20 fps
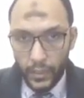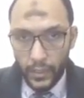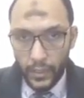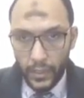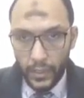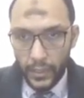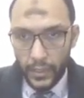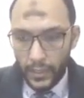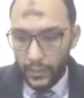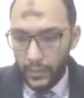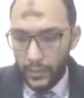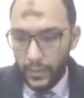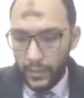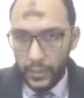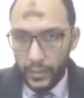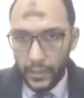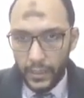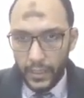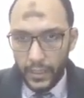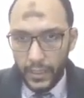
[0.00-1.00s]
اللينك ده
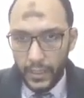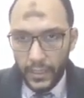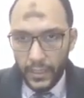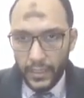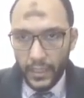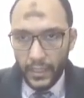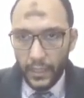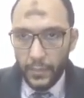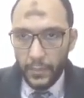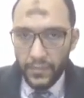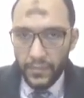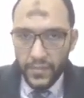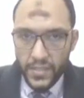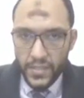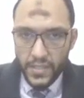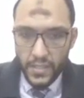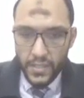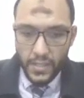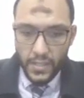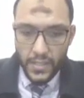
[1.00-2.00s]
كده ناديت على
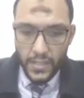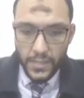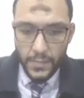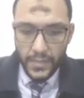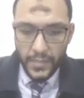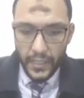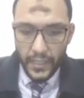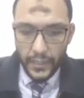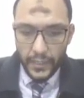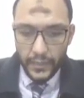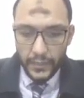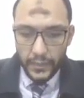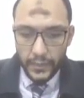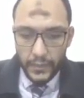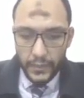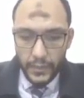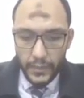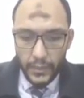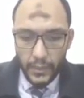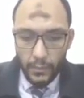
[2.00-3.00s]
ملف السي اس اس بتاعي
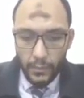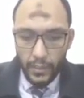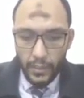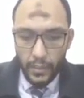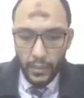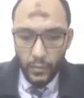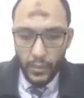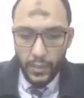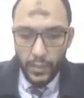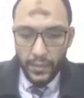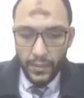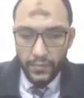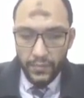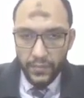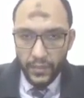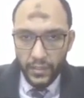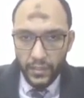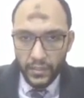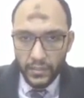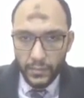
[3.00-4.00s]
طبعا لو ليا
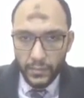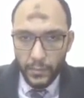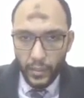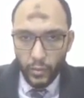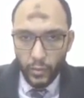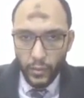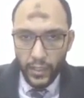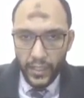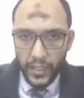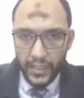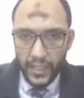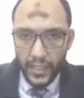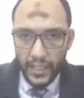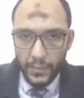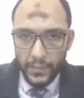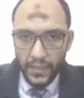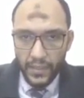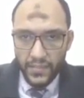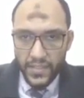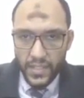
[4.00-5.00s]
ملف خاص برضه هنادي
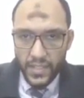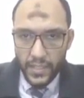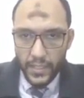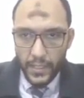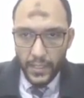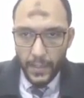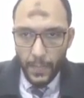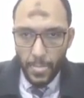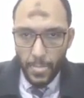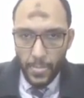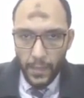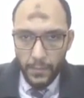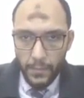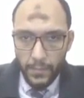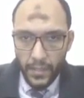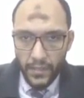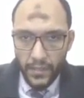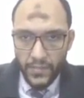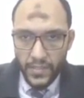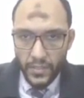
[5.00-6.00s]
عليه بنفس الايه
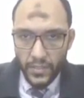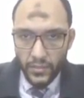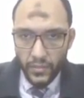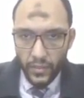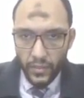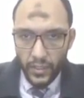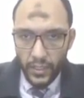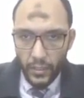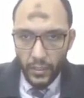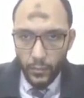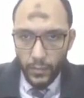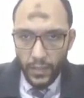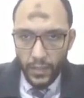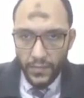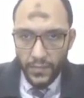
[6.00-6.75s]
بنفس الطريقه